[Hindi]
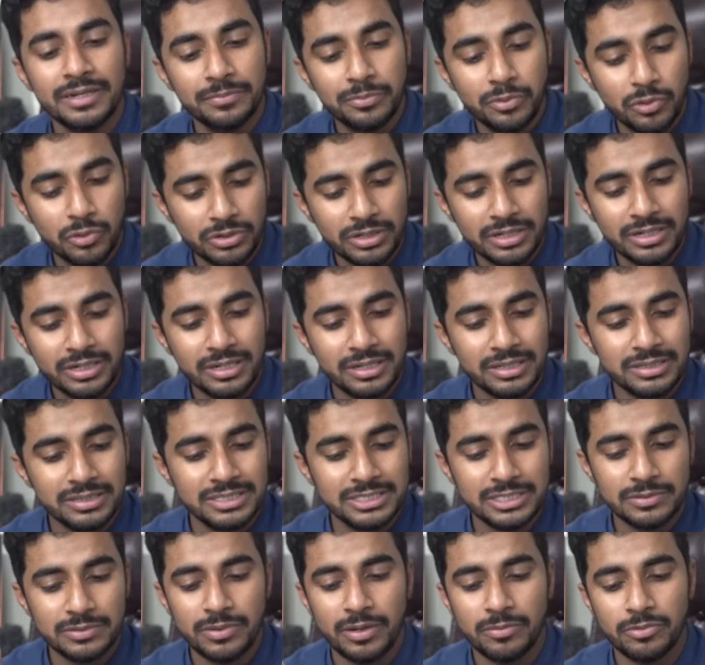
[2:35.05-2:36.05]
इंपॉर्टेंट
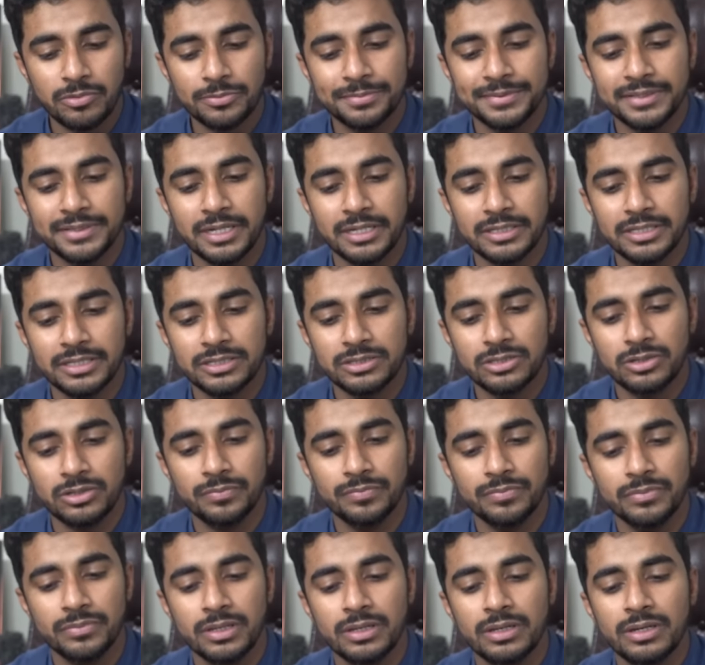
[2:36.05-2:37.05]
हदीसें मैं आपको बता देता
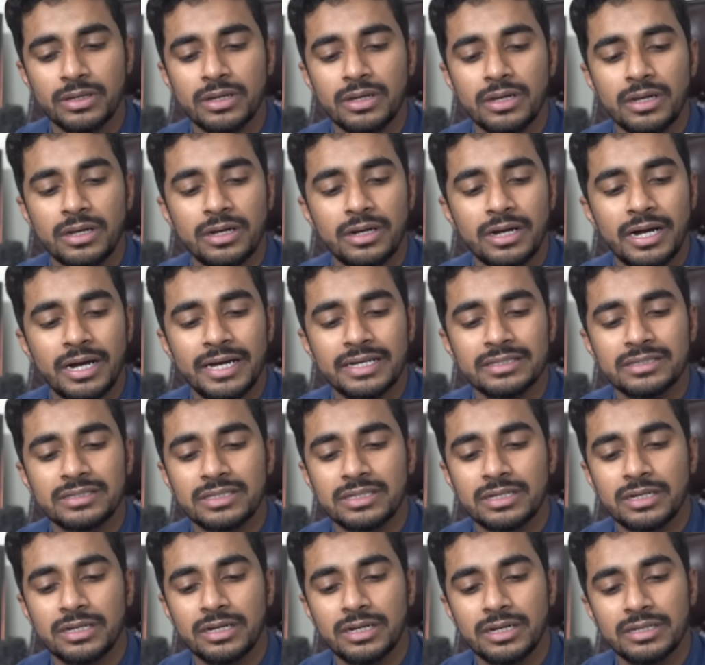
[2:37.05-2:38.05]
हूँ आयत
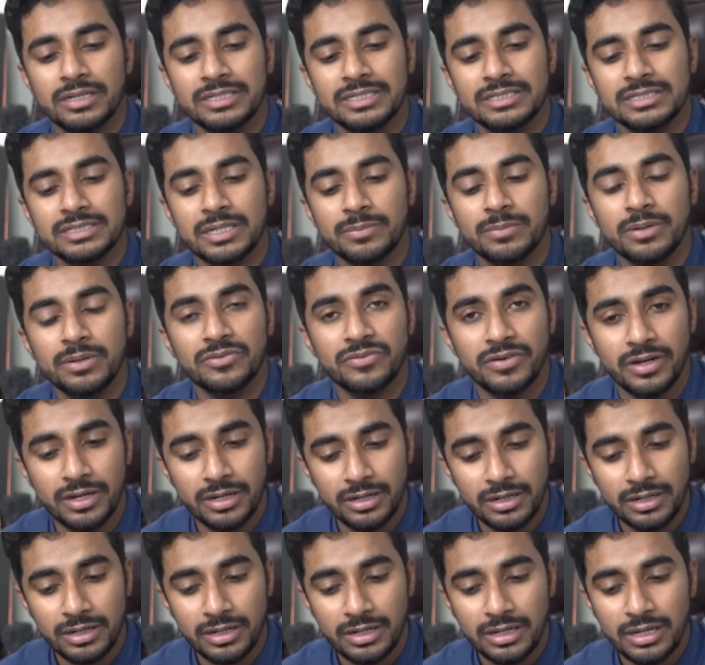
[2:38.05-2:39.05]
हदीस नंबर वन